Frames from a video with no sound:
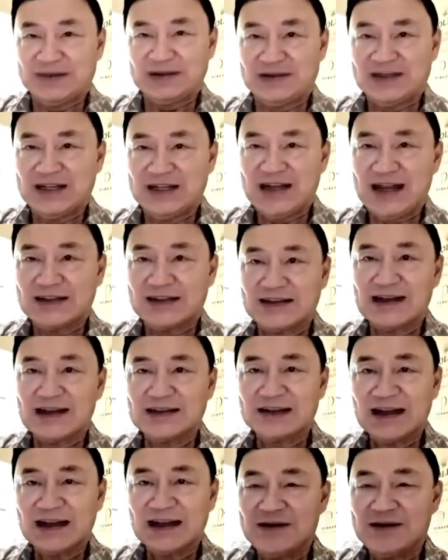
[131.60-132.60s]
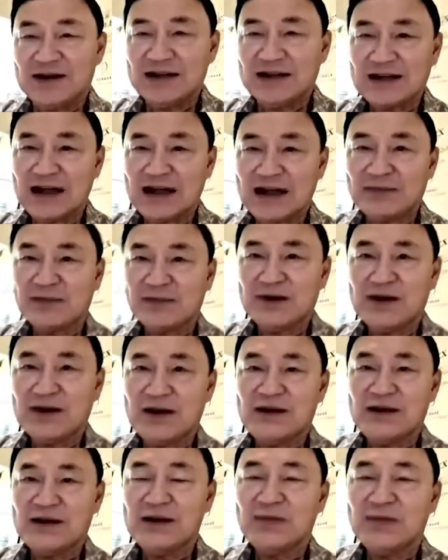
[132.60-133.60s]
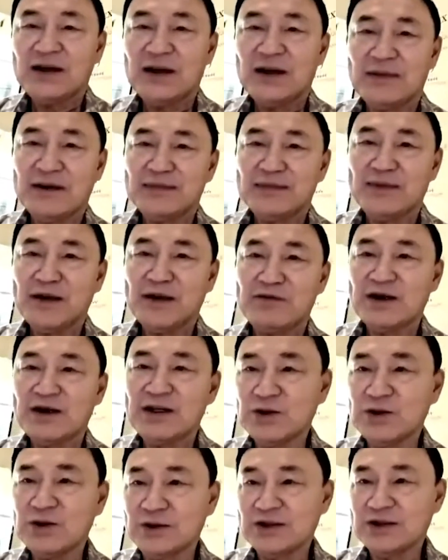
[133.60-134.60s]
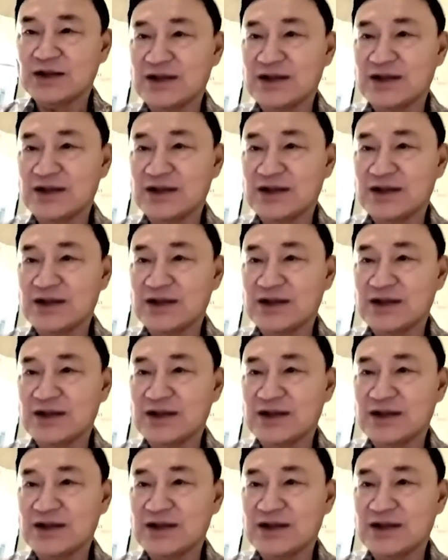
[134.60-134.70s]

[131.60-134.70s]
ทีแรกตั้งใจว่าจะกลับเร็ว ๆ นี้พอดีมันเป็นวันหยุด